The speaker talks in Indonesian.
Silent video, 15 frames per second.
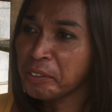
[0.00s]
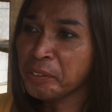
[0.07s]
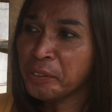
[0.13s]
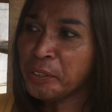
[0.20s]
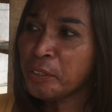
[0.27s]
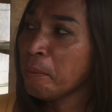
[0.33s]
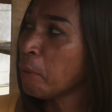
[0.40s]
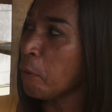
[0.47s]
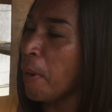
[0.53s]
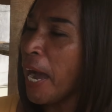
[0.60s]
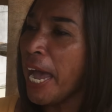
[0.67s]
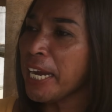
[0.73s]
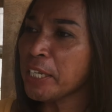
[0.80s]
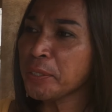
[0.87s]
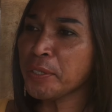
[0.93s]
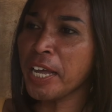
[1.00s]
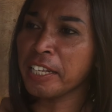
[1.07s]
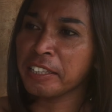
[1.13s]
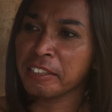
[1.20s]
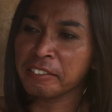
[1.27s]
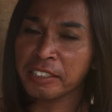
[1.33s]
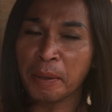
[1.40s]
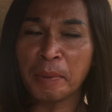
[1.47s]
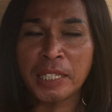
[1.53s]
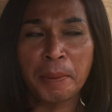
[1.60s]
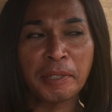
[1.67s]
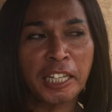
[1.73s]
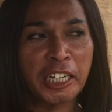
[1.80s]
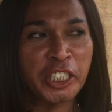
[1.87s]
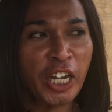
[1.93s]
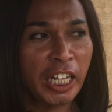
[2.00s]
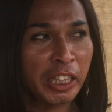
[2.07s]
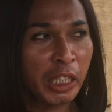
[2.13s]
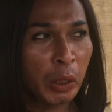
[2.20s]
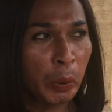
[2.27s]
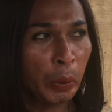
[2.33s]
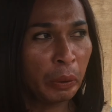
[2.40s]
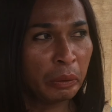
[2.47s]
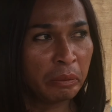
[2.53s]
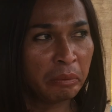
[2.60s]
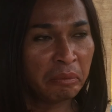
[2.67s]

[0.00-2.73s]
Menjawab aku ada sudah. Sama-sama tercantik cantik kok.